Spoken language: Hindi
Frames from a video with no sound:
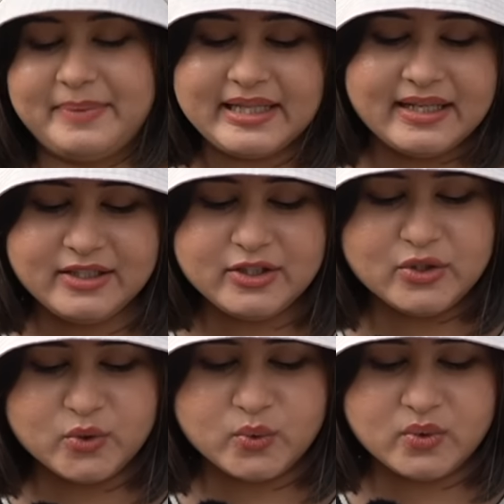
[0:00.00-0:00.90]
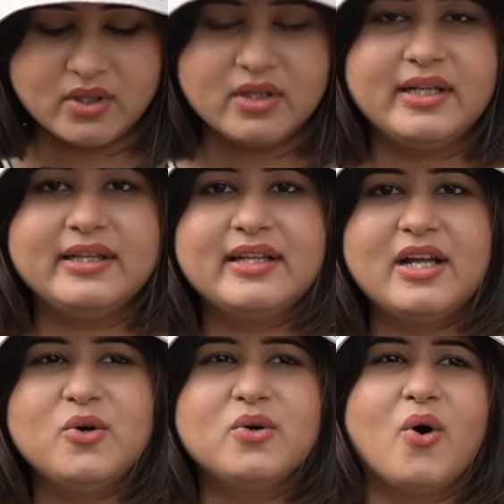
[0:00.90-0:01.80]
पता नहीं क्यों
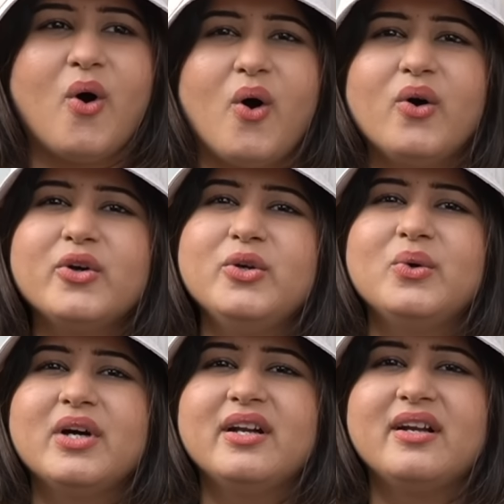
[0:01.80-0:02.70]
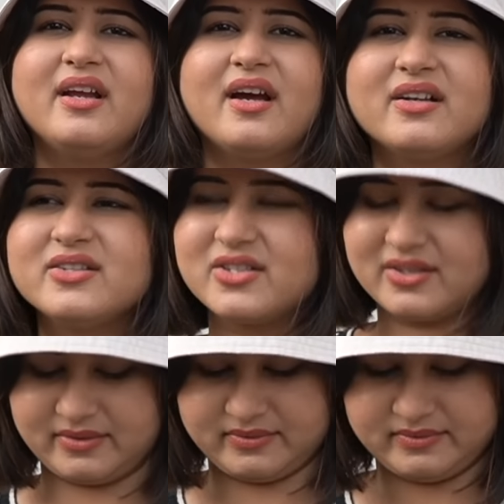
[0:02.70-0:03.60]
इतना लोग हॉन्ग क्यों कर रहे हैं आज
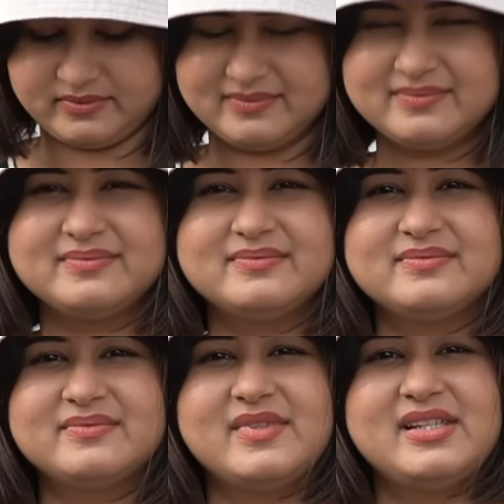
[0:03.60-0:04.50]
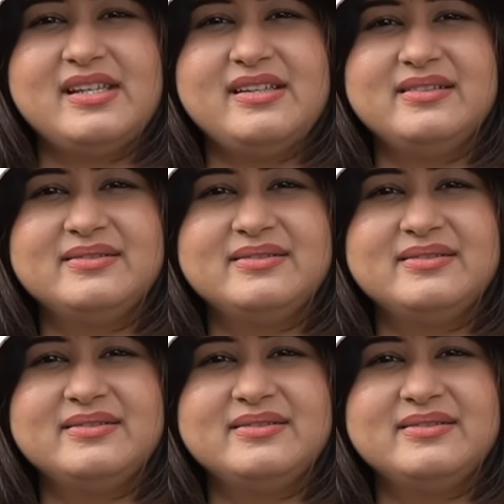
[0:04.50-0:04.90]
सी